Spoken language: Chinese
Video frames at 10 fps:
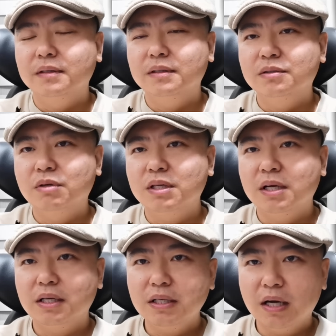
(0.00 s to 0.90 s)
所以你
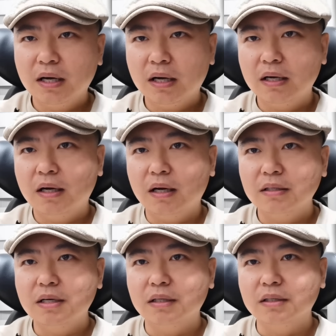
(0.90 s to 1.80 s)
看，央行
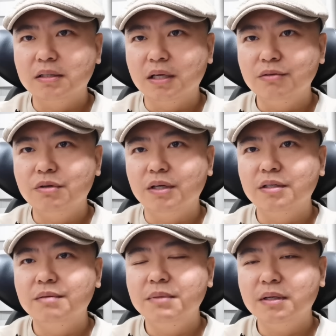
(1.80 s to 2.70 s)
行长的人选
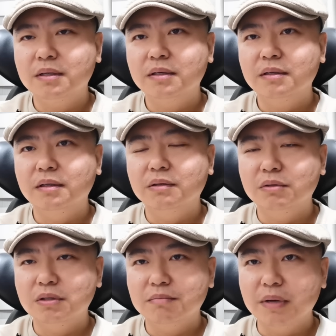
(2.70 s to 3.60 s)
任命啊，
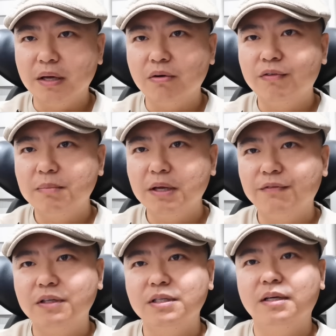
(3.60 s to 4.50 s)
我觉得美国方面也
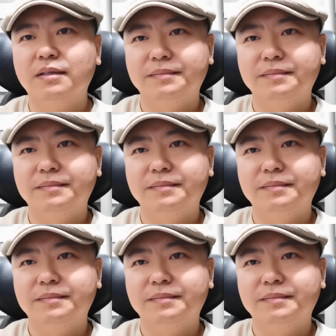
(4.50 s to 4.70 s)
放心了。